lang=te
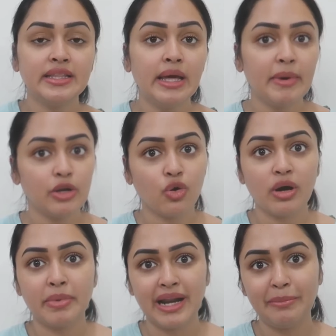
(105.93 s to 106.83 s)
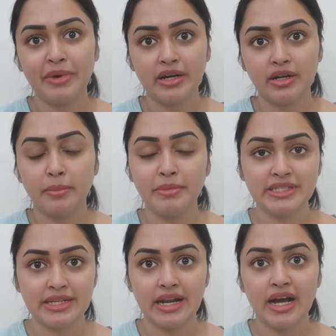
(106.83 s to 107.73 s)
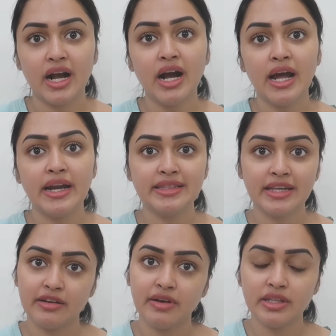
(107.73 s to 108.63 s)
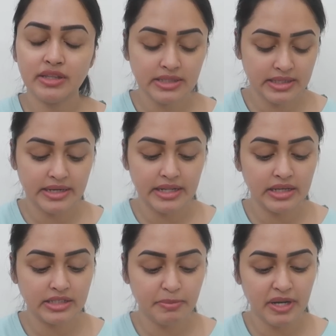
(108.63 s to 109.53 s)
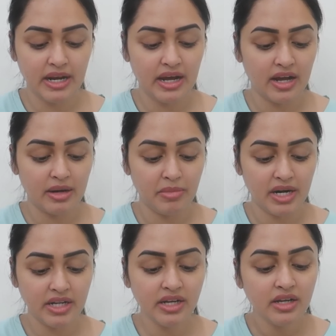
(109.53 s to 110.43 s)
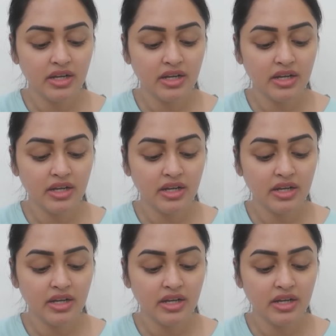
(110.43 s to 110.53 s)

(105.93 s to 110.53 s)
ఇదే మనకు ఒక ప్రైస్ ప్రైమర్ మిస్ట్ uh, లాగా అండ్ తర్వాత ఇదే సెట్టింగ్ స్ప్రే లాగా అనమాట